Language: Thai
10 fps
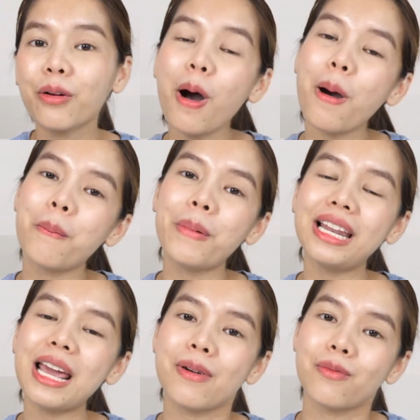ก็ไม่
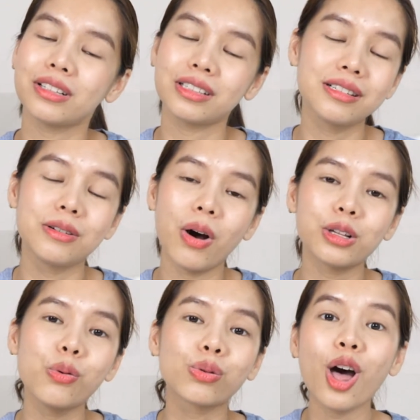ได้แบบว่าจะถือว่า
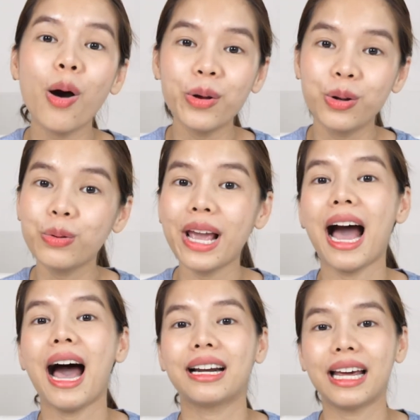ถูกต้องไปทุกอ
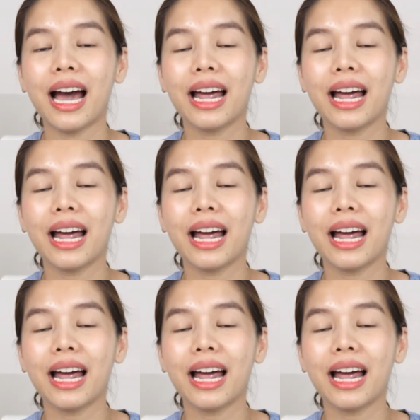ย่างนะ